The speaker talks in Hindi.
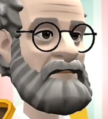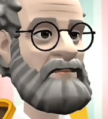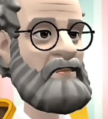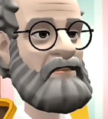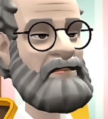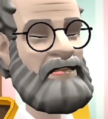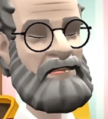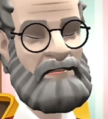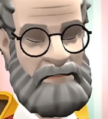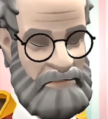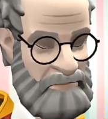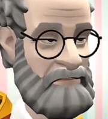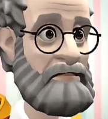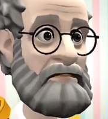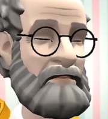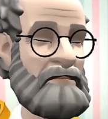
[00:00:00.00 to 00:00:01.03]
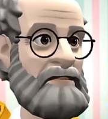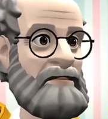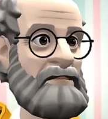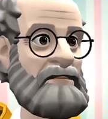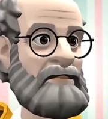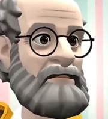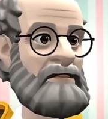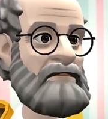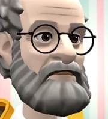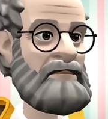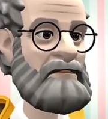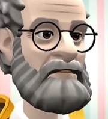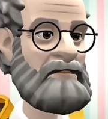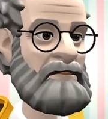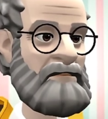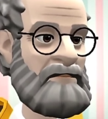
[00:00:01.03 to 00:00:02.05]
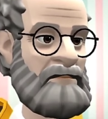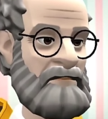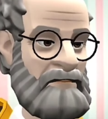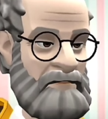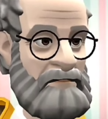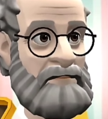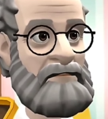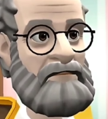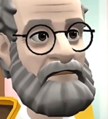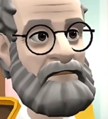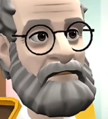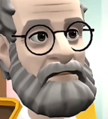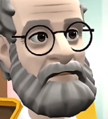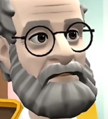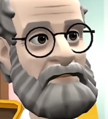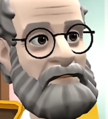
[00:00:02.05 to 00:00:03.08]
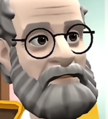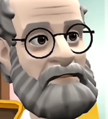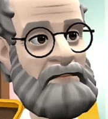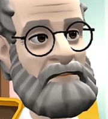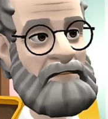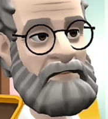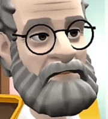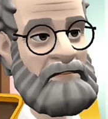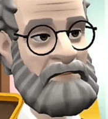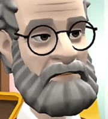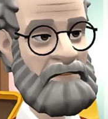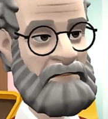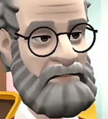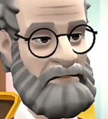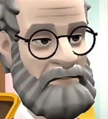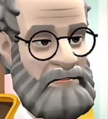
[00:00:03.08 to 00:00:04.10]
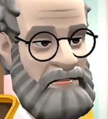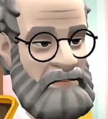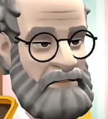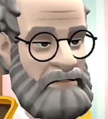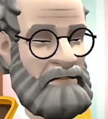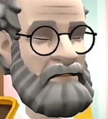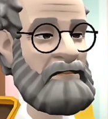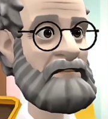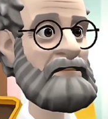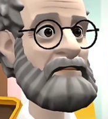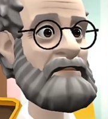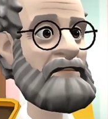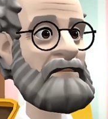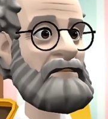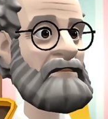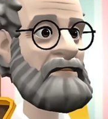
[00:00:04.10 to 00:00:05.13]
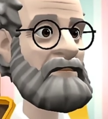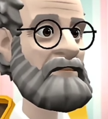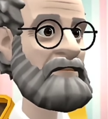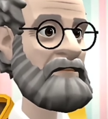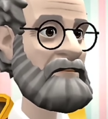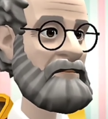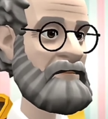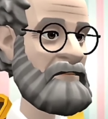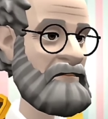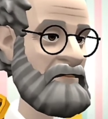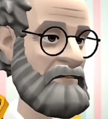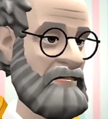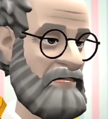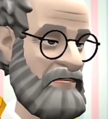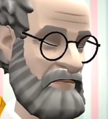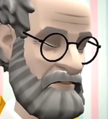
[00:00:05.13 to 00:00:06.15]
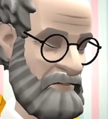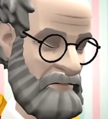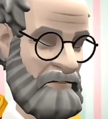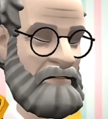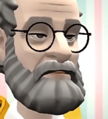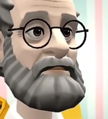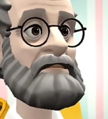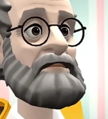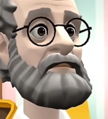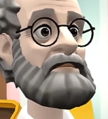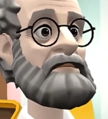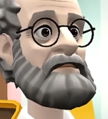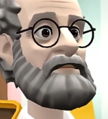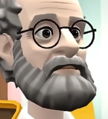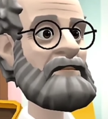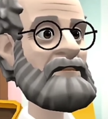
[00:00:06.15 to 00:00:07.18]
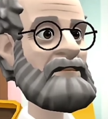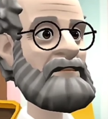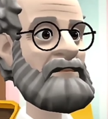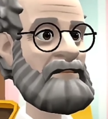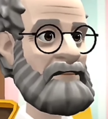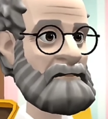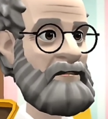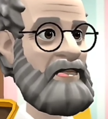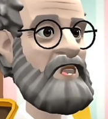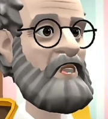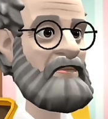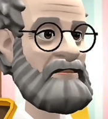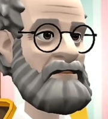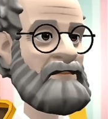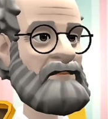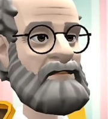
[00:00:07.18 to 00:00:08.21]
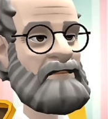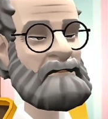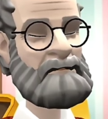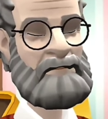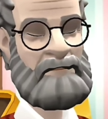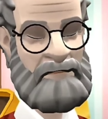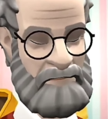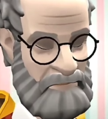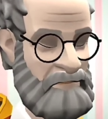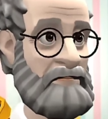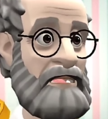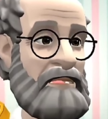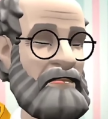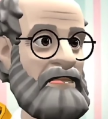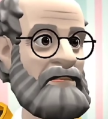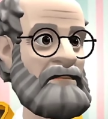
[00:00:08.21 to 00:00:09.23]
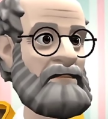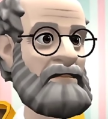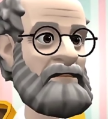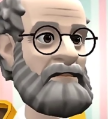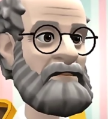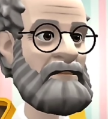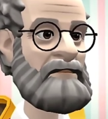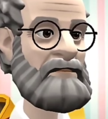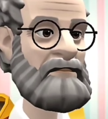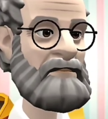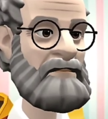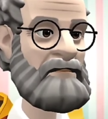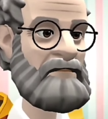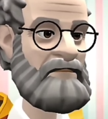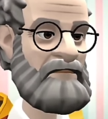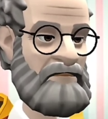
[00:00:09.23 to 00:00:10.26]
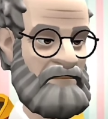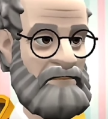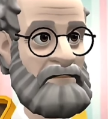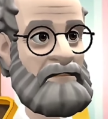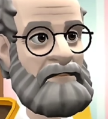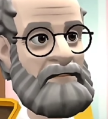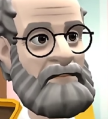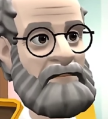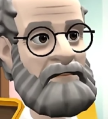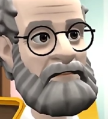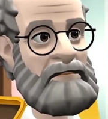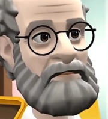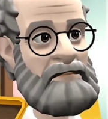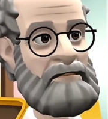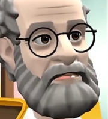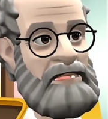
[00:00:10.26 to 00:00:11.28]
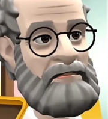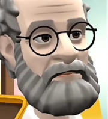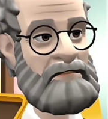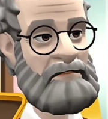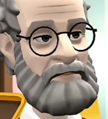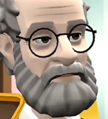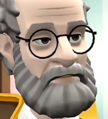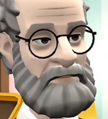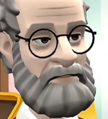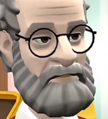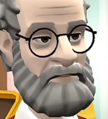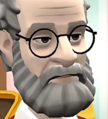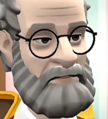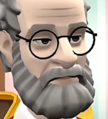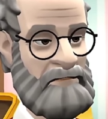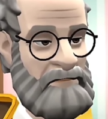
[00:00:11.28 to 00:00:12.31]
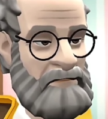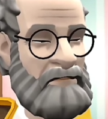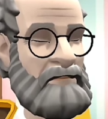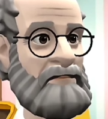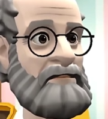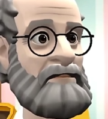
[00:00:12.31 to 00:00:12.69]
और कल तुम मेरे साथ चलना और सारी सामग्री पूजा की लेके चलना फिर वहीं तुम्हें साधना करवाएंगे लेकिन बेटा एक ध्यान रखना